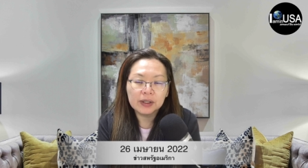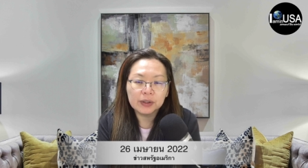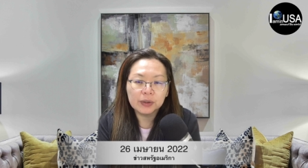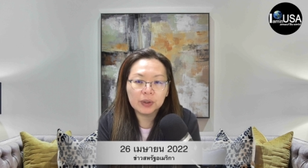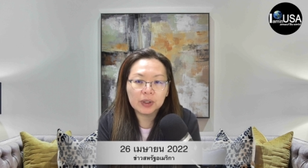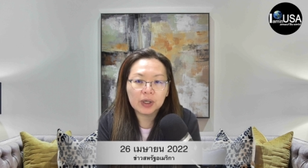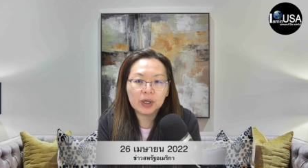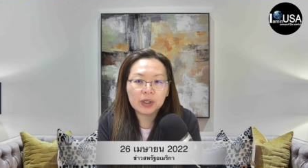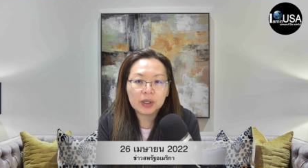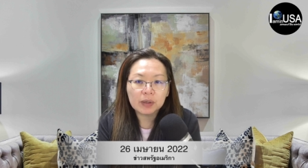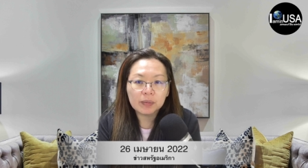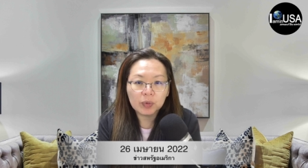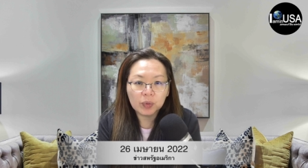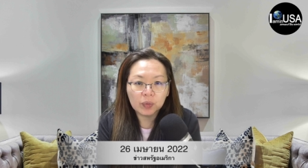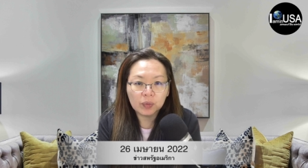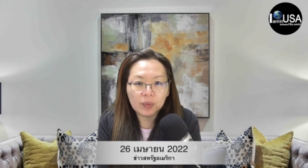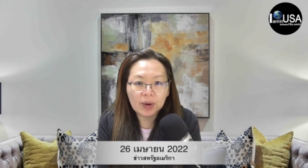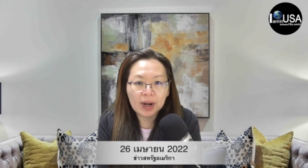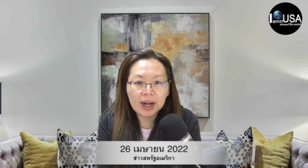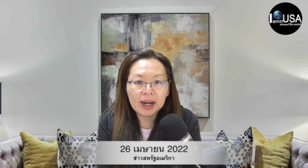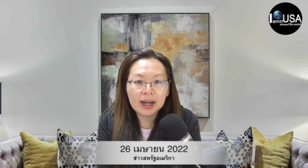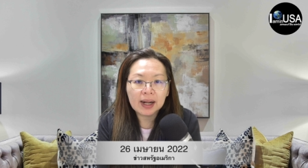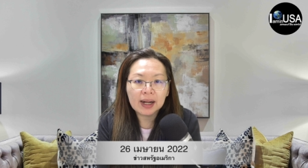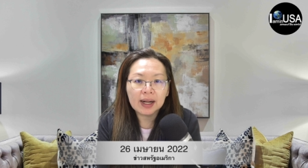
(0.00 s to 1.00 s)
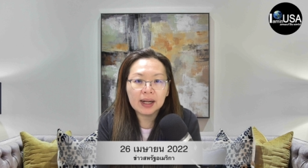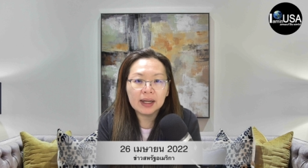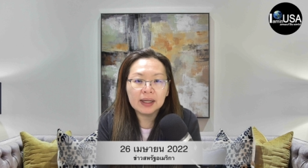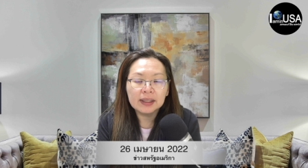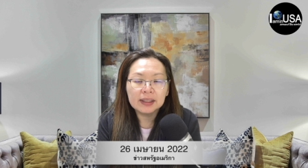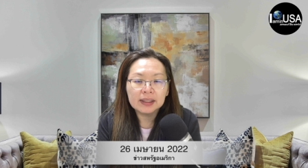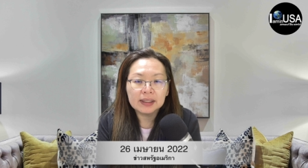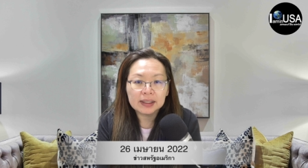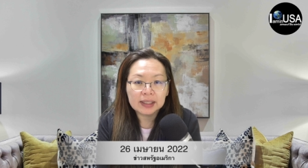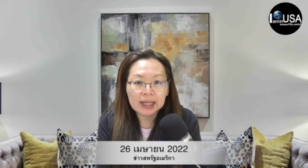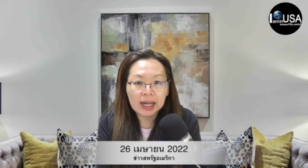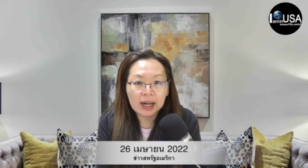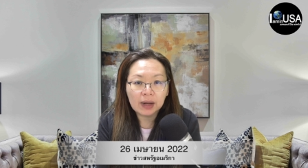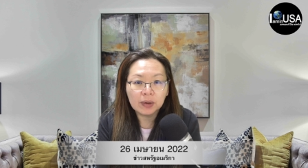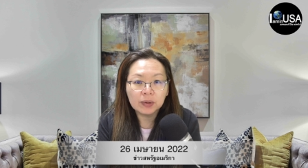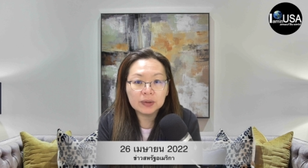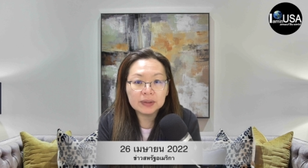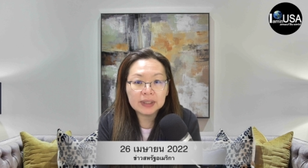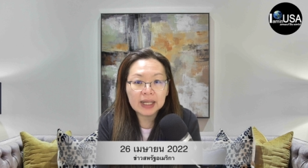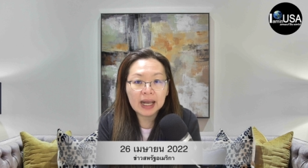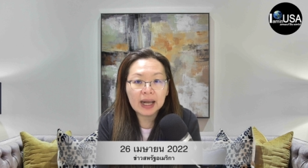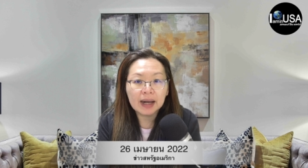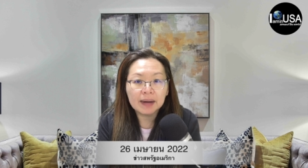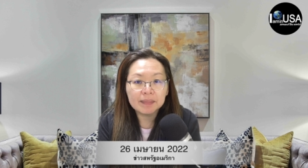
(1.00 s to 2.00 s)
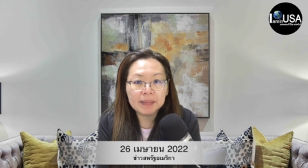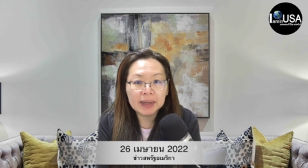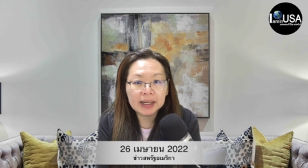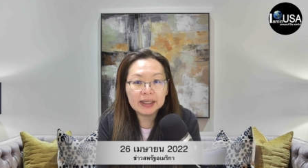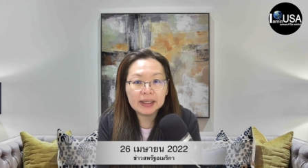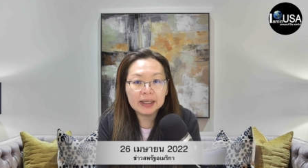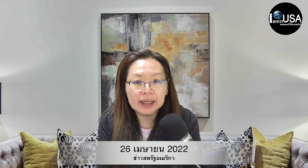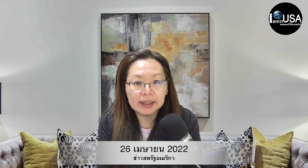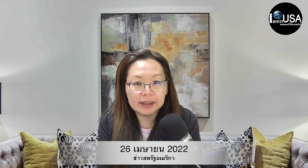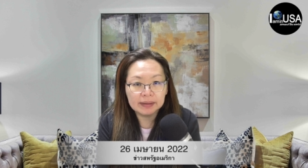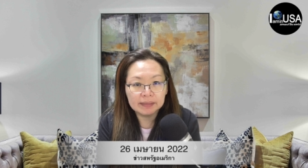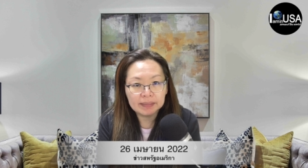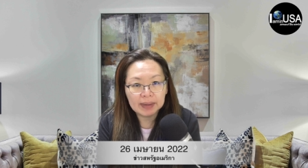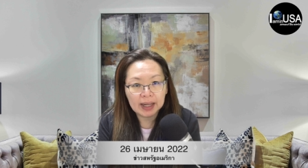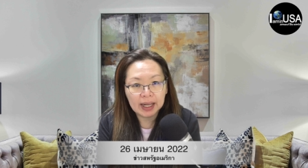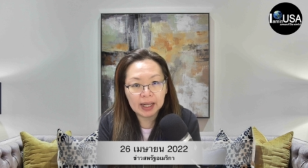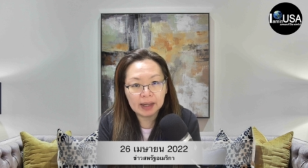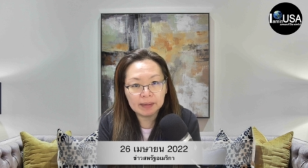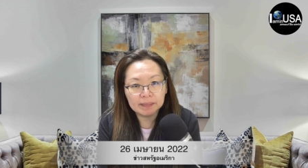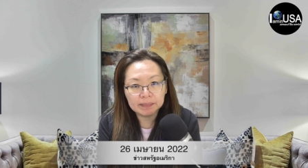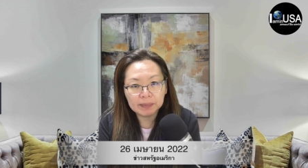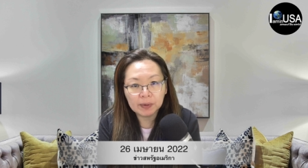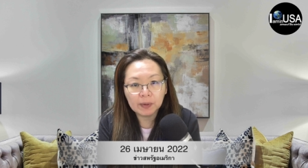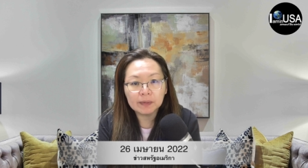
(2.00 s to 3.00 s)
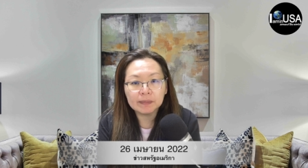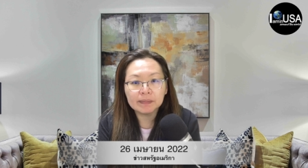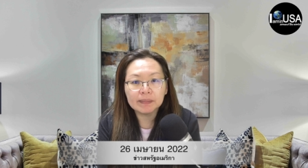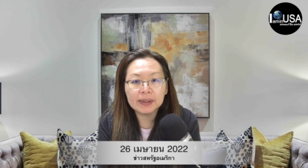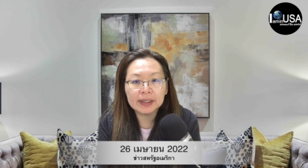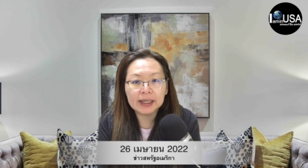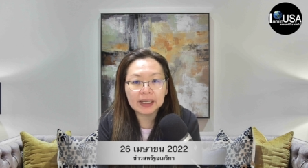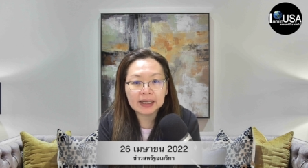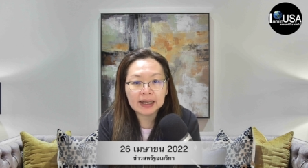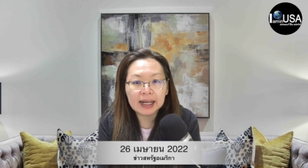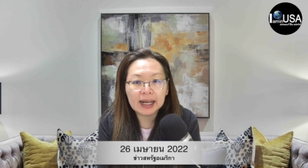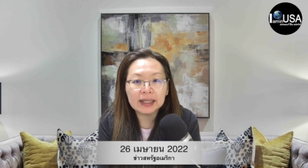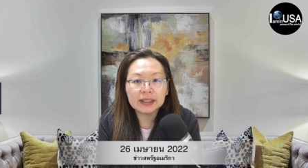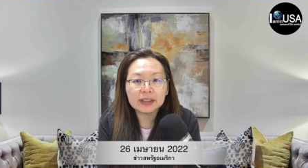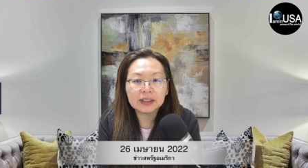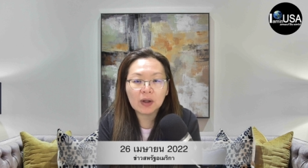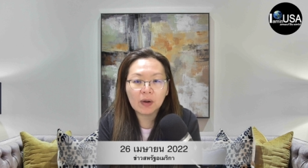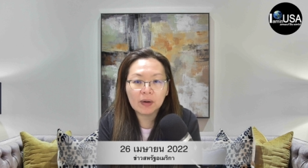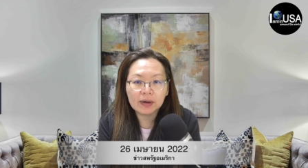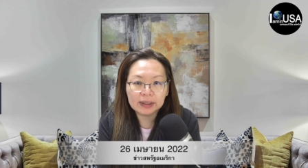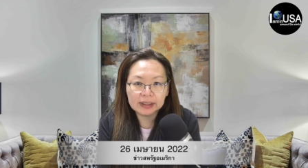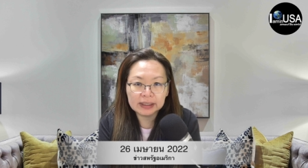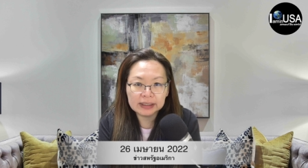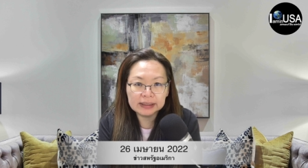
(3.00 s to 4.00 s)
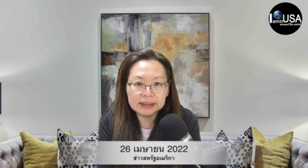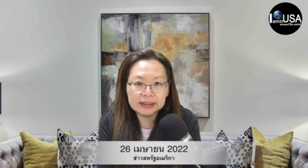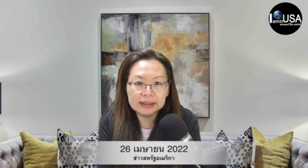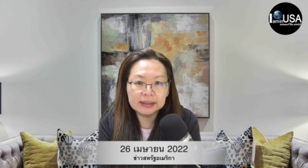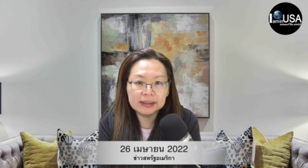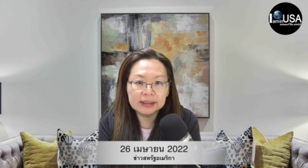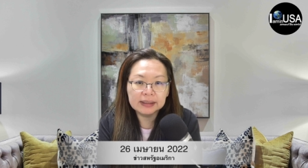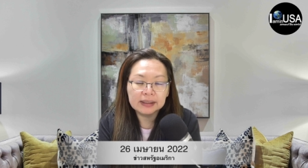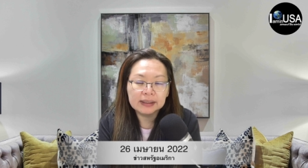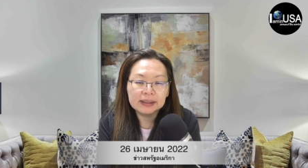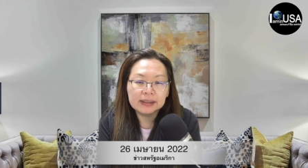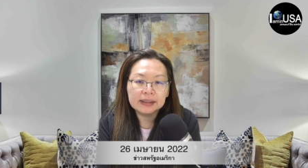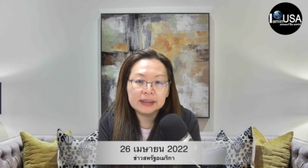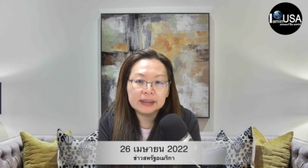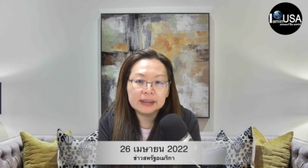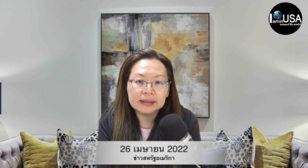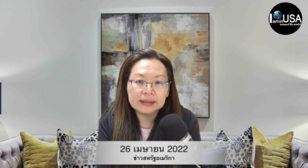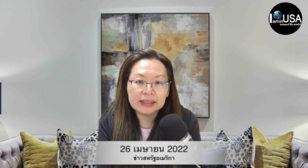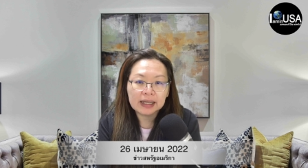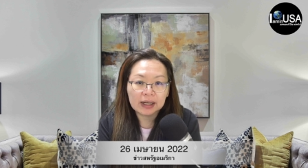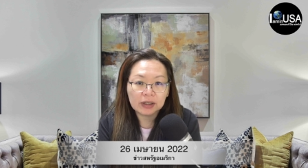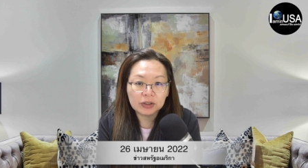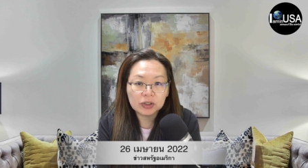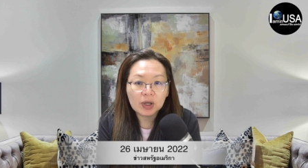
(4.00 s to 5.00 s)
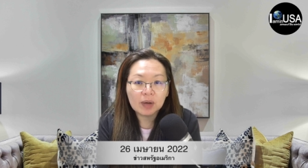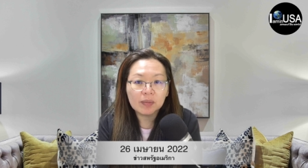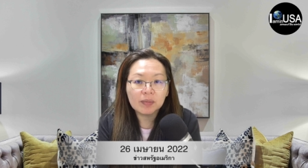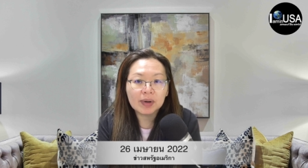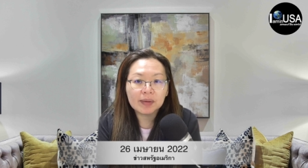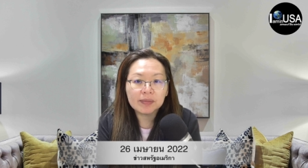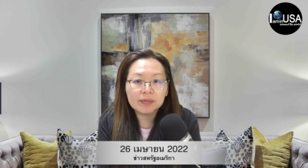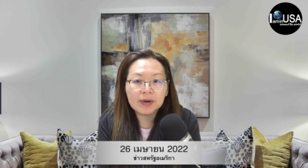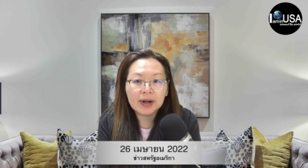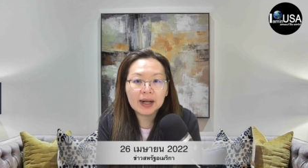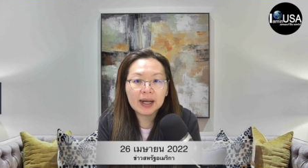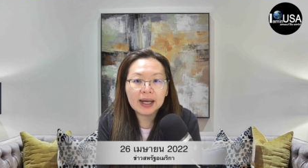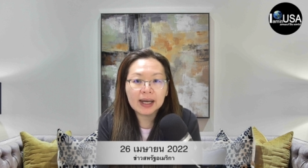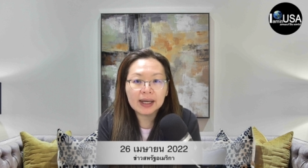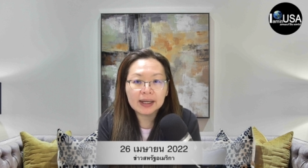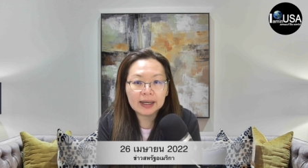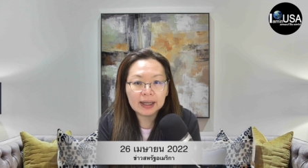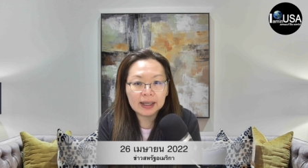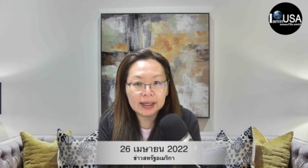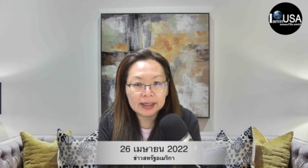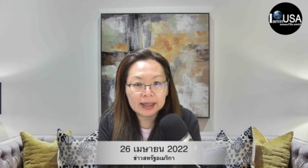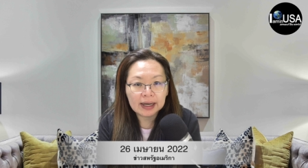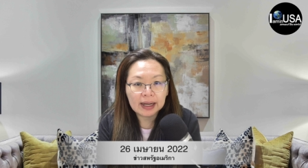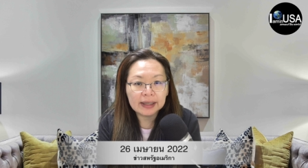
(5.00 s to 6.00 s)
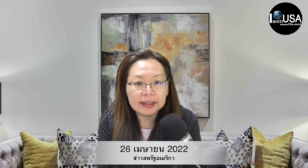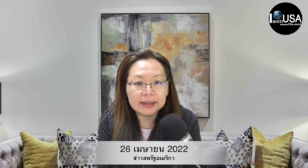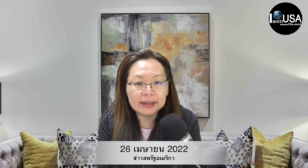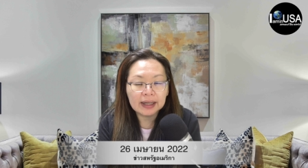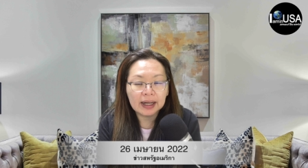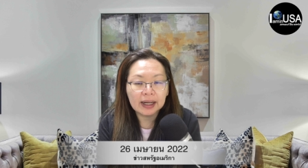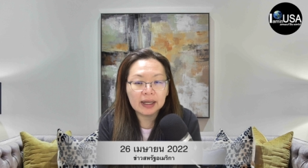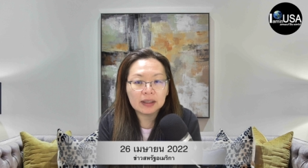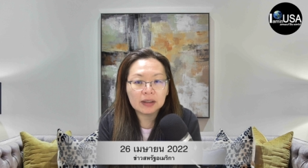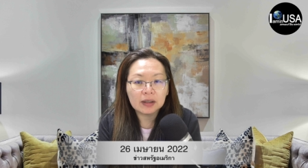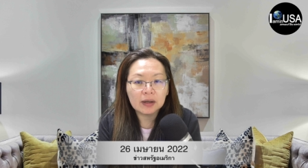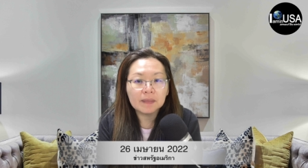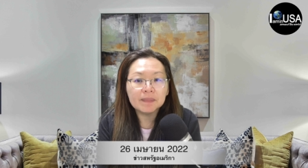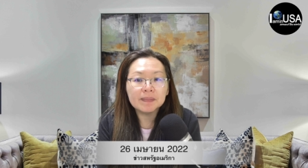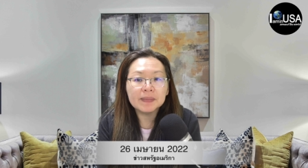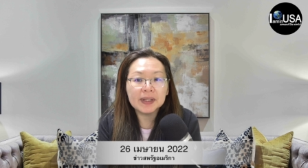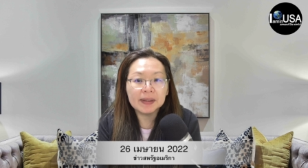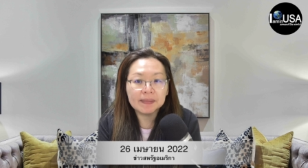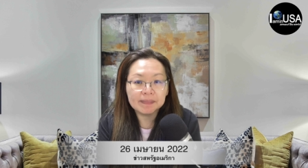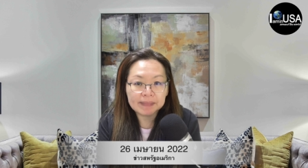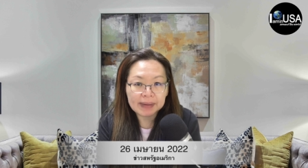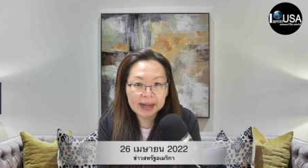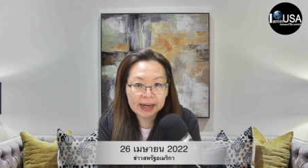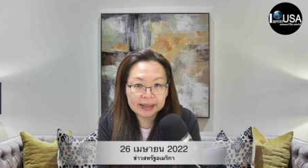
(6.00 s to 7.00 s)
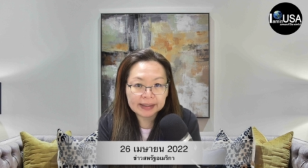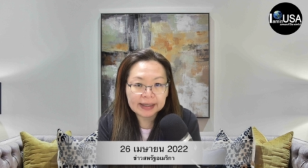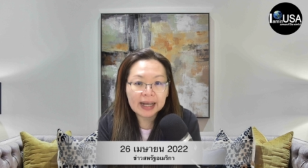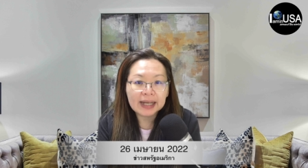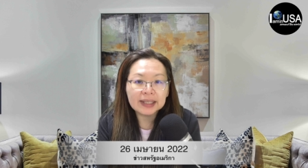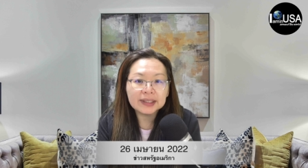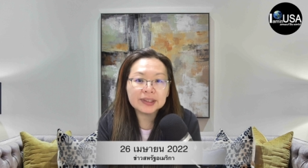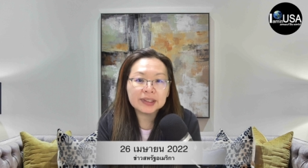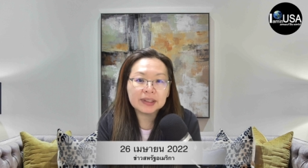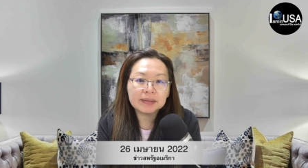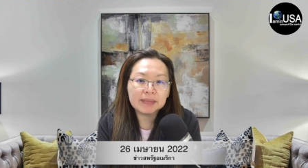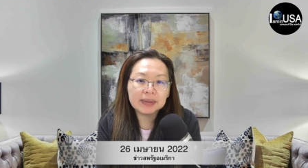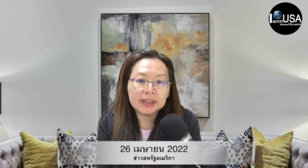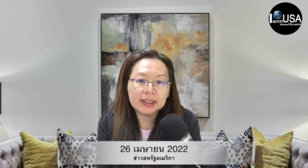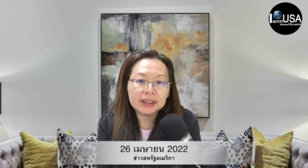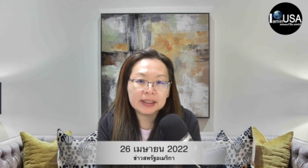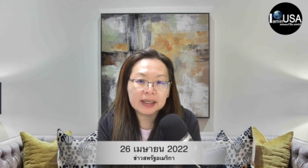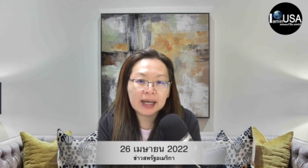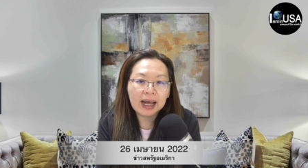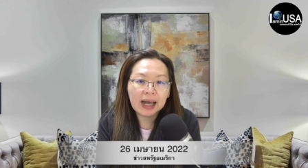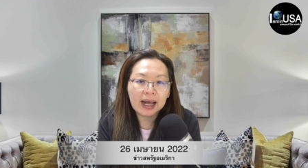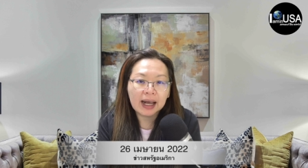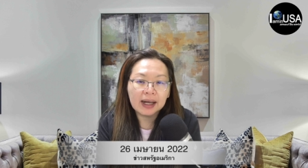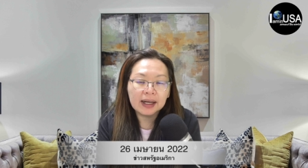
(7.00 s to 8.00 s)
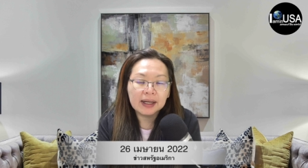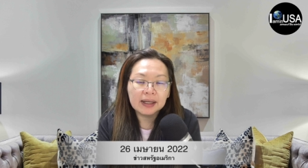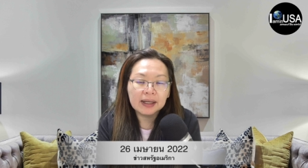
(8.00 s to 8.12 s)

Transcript: โดยเขาระบุว่าเขายัางไม่เห็นแผนปลดพนักงานตอนนี้ แต่เขายอมรับว่าอะไรๆเนี่ย ก็เปลี่ยนแปลงได้เสมอค่ะ